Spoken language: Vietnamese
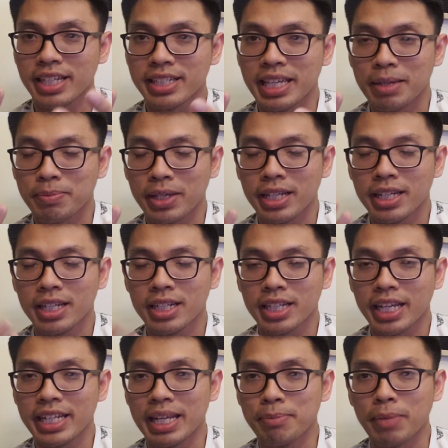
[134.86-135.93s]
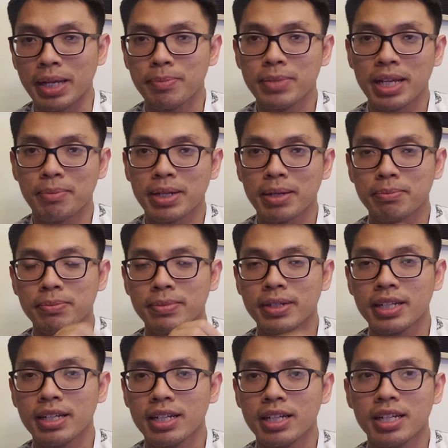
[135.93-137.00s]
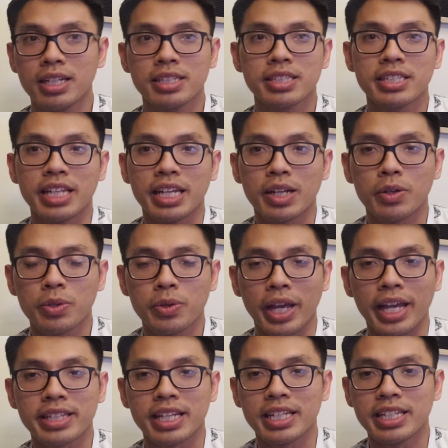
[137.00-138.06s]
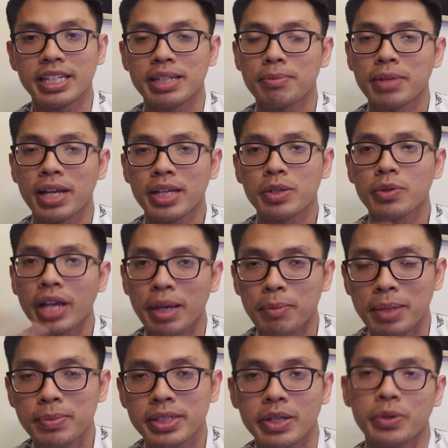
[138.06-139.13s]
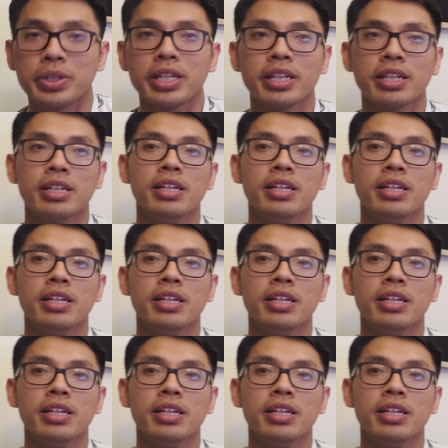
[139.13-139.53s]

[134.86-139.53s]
nhân dịp kia kỷ niệm 75 năm sinh nhật của chú ngạn tại vì năm nay chú ngạn 70 tuổi